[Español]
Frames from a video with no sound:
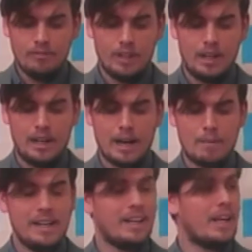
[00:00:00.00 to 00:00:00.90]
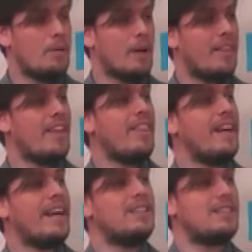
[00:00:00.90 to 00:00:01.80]
El ramal que iba desde
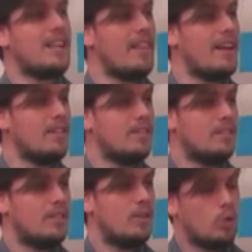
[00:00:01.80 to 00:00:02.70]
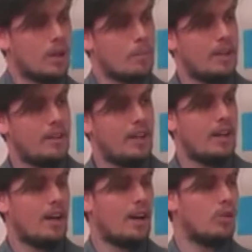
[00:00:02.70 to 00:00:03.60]
Calzada justamente
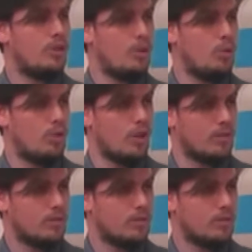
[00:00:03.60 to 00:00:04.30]
a Constitución.